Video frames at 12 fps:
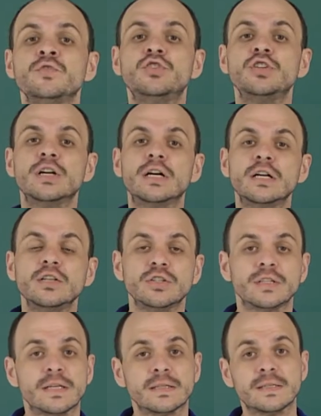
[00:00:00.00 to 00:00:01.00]
diante
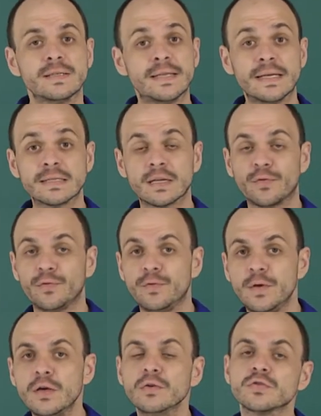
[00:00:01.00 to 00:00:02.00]
desses
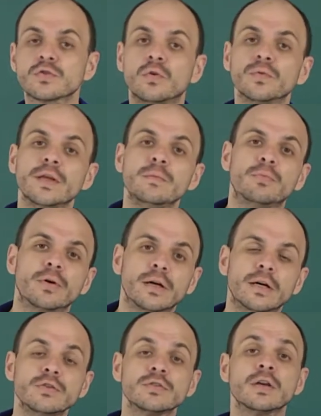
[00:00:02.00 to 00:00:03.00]
desafios
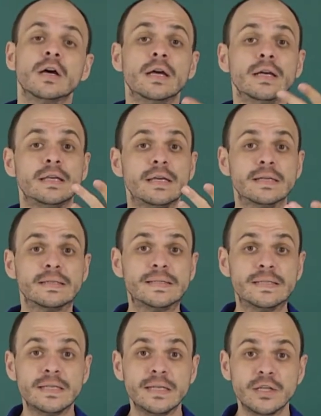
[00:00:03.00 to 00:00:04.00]
contemporâneos que
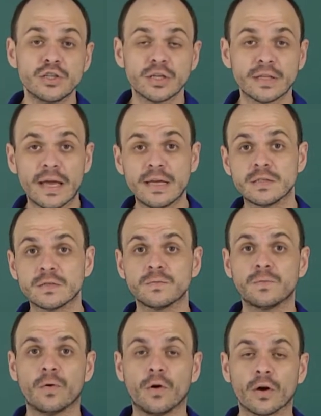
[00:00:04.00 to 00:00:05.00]
exigem né,
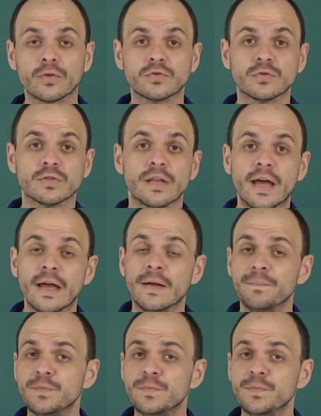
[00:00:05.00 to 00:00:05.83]
esforços né,